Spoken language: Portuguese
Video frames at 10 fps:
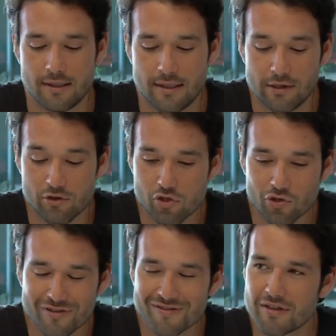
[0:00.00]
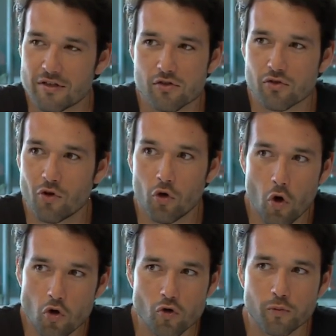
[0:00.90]
Ah, eu sou, eu sou
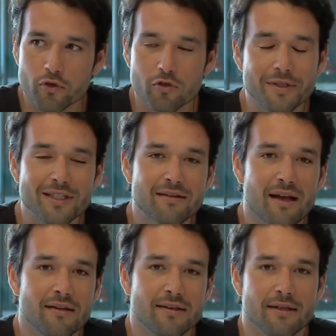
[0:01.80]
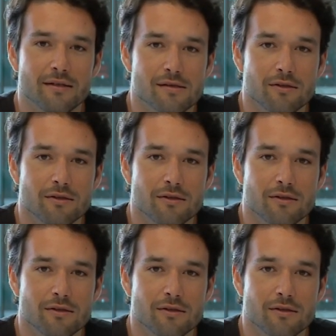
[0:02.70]
louco por comida tailandesa.